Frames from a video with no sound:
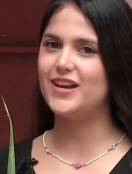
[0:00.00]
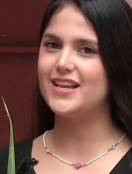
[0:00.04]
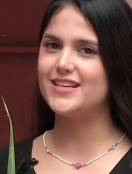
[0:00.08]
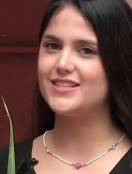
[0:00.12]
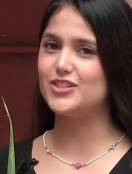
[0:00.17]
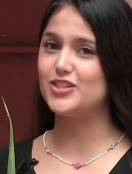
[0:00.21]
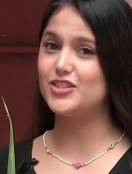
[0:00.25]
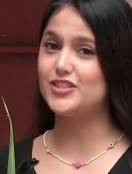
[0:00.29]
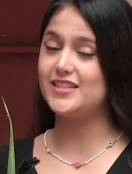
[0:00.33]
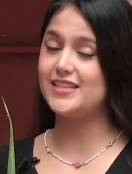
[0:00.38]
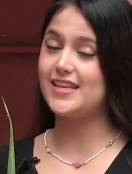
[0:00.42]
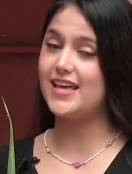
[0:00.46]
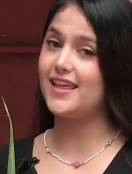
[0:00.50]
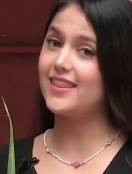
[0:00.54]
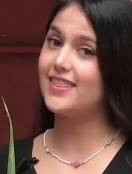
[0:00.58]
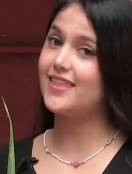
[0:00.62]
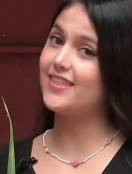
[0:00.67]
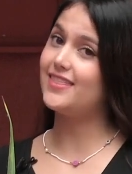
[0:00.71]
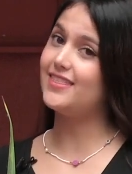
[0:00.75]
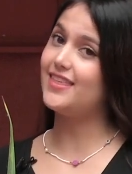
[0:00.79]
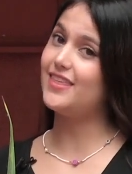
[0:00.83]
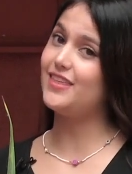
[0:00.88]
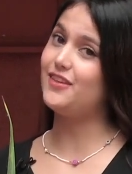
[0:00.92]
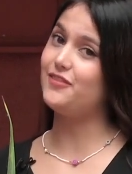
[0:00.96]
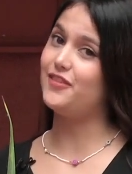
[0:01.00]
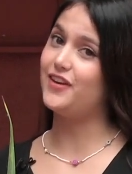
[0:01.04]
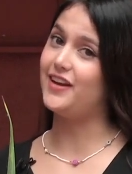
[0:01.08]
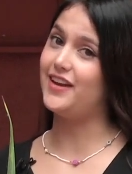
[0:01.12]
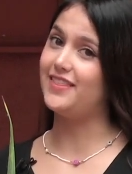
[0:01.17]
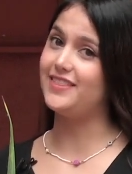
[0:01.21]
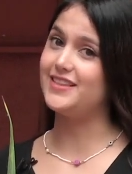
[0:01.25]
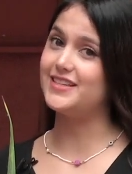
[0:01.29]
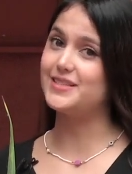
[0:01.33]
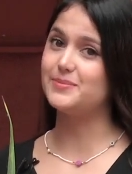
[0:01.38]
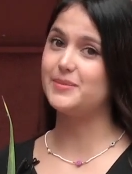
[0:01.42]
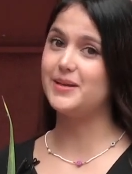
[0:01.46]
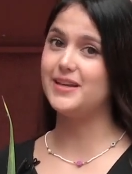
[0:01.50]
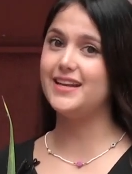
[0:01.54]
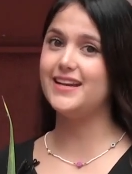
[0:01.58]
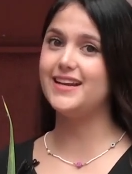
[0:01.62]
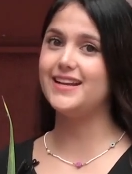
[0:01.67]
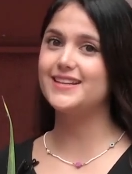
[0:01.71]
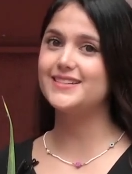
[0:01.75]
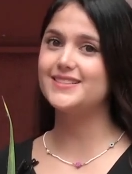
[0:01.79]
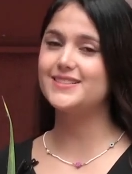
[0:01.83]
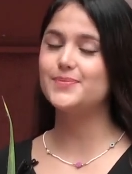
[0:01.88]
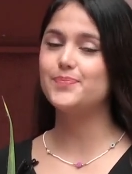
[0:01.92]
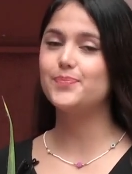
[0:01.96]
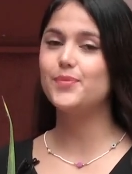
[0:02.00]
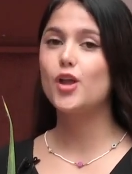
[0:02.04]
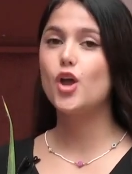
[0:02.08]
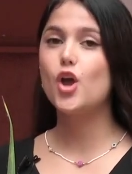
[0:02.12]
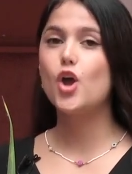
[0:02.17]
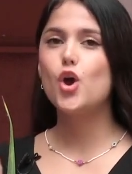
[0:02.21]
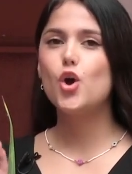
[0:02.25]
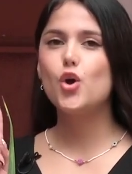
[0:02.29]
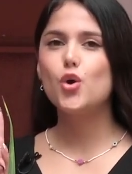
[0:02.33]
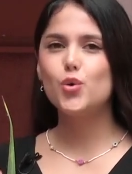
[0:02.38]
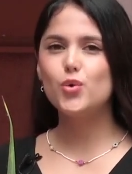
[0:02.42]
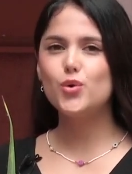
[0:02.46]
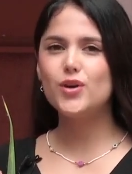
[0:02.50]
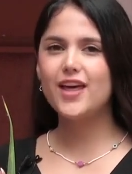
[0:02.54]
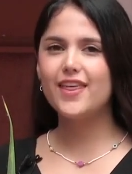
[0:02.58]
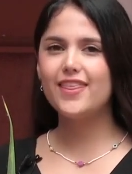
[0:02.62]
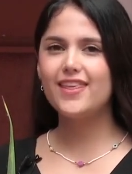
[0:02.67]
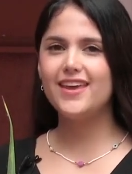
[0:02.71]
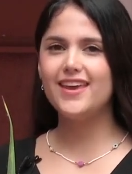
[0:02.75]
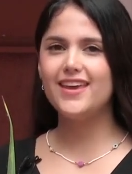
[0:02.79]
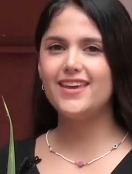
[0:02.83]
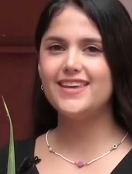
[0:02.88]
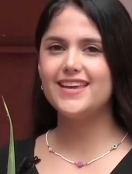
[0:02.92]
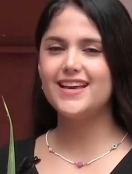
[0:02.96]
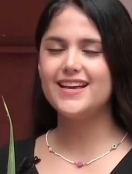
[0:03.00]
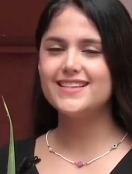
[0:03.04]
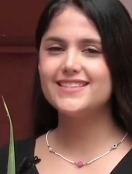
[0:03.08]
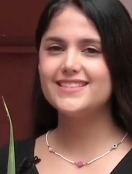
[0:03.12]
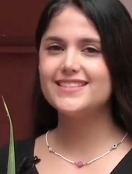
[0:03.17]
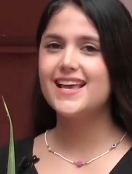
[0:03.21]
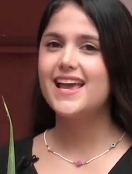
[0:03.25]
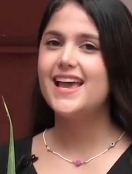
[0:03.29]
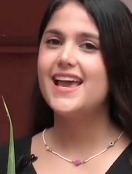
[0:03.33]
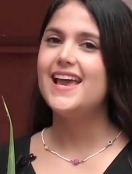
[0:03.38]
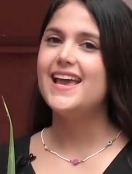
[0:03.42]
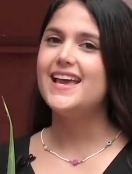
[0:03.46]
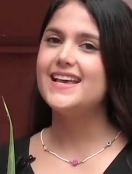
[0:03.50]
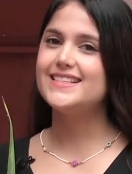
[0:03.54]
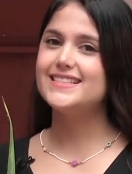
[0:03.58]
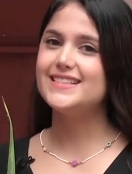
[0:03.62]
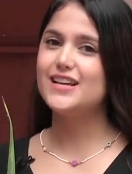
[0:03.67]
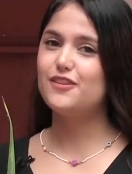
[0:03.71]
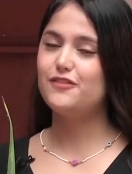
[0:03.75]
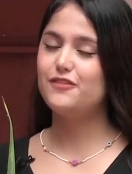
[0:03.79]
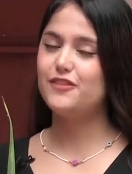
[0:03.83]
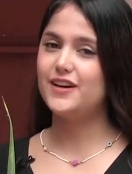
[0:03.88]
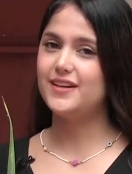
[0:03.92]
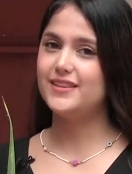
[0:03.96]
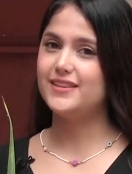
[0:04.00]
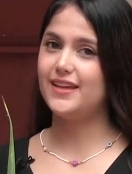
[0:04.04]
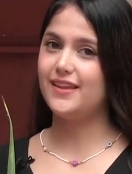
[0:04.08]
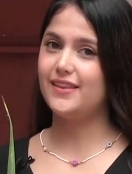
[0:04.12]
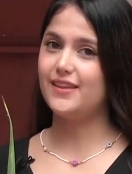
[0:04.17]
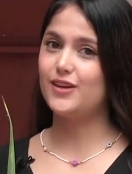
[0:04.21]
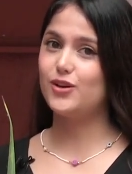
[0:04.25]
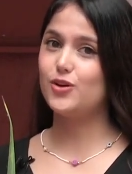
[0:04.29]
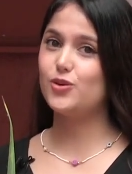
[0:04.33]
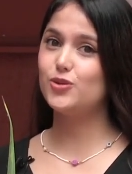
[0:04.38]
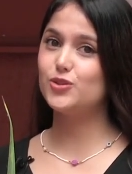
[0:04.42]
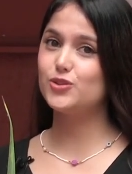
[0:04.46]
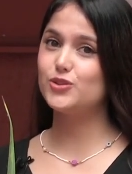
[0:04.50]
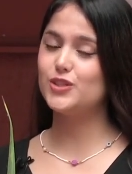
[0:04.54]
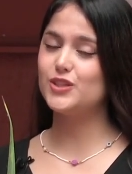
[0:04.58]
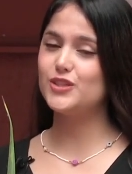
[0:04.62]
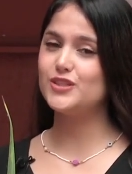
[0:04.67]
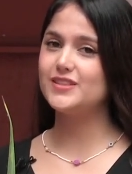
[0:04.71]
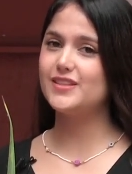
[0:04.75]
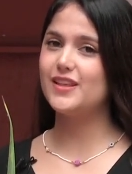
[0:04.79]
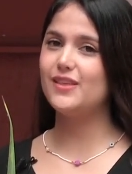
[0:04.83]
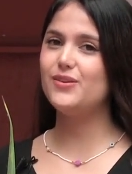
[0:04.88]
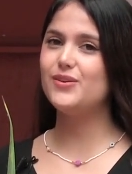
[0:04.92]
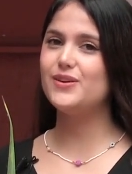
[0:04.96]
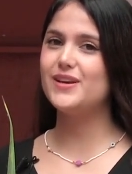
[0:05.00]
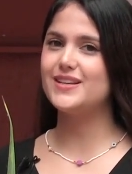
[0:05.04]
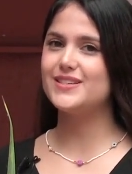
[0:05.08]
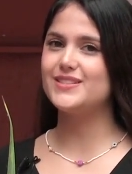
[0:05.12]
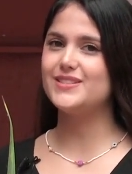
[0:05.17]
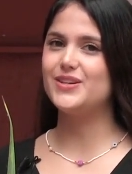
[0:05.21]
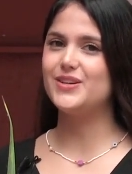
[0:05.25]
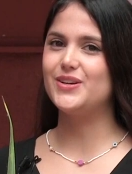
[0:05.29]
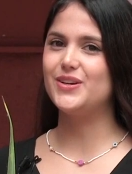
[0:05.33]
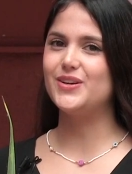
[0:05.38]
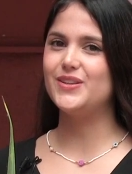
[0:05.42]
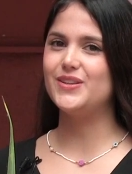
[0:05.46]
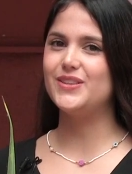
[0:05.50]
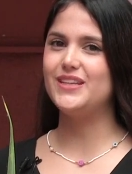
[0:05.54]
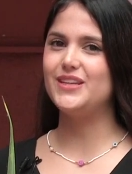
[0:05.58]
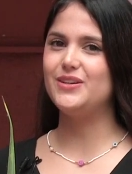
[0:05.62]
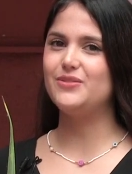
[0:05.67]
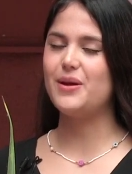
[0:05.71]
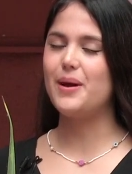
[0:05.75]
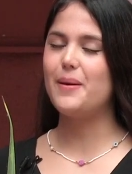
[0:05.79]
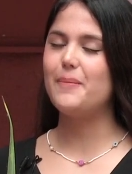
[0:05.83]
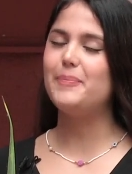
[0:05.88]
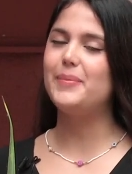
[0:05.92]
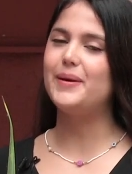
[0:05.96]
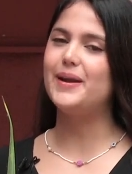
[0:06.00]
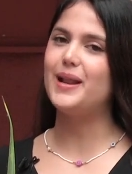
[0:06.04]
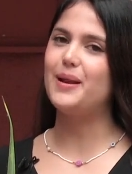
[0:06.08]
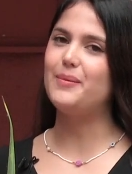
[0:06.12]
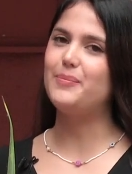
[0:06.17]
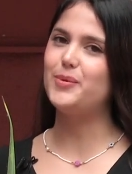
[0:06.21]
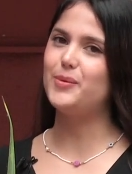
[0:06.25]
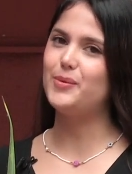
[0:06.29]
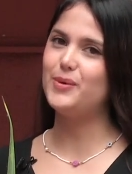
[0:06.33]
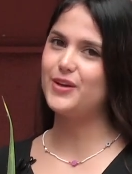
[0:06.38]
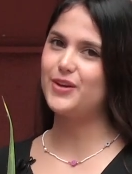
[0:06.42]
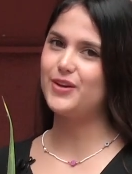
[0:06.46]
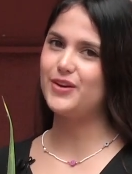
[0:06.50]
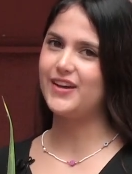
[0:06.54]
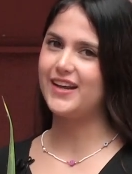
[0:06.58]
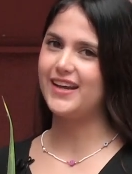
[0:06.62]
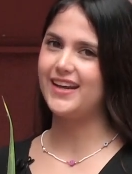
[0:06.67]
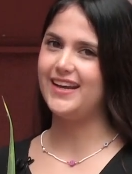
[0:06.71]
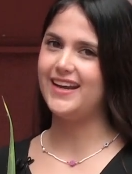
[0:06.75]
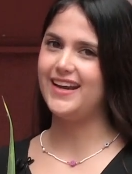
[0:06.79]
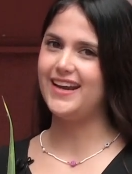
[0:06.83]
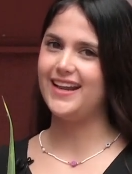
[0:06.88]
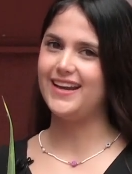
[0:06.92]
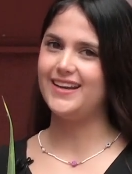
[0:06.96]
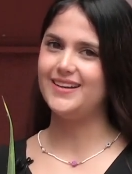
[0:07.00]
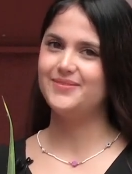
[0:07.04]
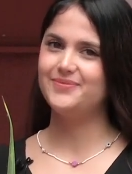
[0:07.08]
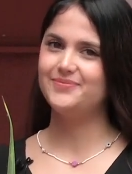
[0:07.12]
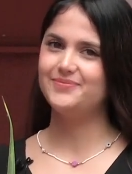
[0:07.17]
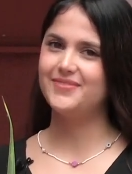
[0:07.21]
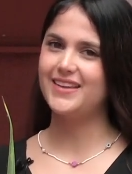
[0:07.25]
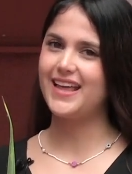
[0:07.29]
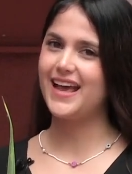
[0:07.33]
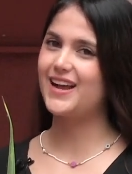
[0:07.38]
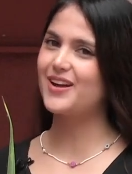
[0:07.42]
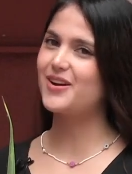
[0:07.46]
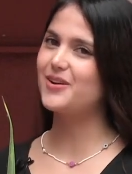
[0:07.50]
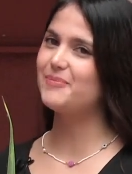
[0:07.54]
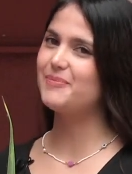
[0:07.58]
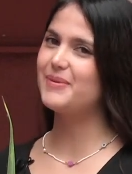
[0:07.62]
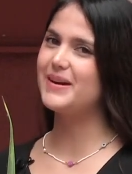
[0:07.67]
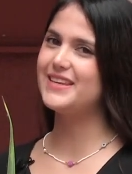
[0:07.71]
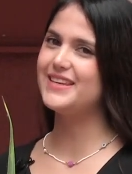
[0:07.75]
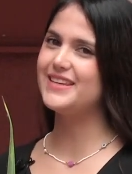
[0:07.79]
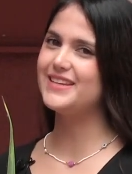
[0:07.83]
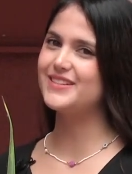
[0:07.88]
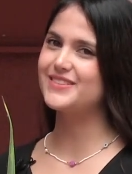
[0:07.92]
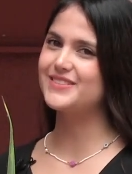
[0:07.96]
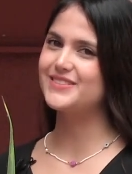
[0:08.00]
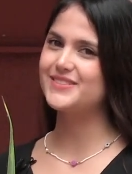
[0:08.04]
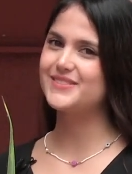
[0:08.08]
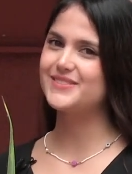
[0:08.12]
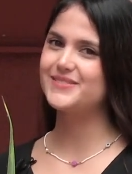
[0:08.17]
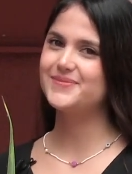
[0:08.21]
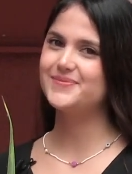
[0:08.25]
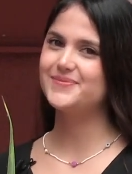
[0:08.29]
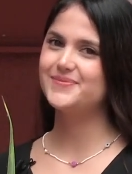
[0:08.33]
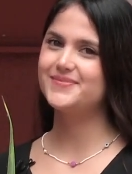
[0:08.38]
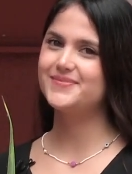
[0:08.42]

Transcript: con la sociedad de diferentes maneras. Una de ellas es la oferta de cursos de educación continua para el público en general. Acompáñenos.